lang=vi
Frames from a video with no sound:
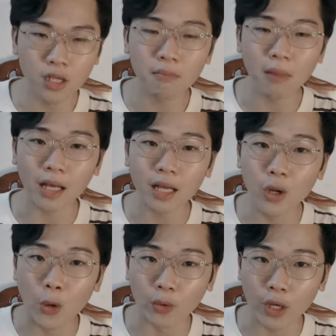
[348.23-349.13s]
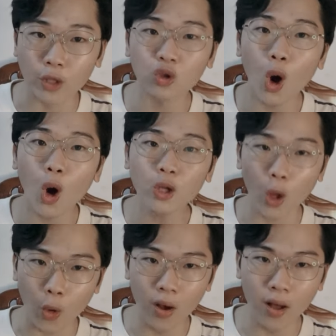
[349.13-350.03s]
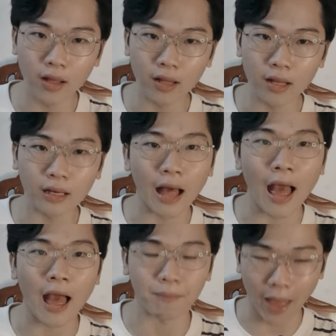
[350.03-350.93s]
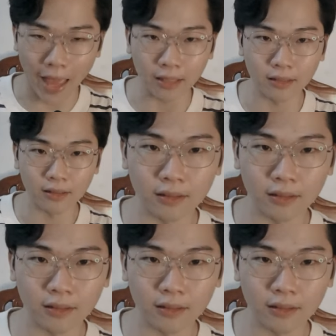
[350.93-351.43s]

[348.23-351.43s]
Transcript: Nhưng mà cái điều kiện tối thiểu là bạn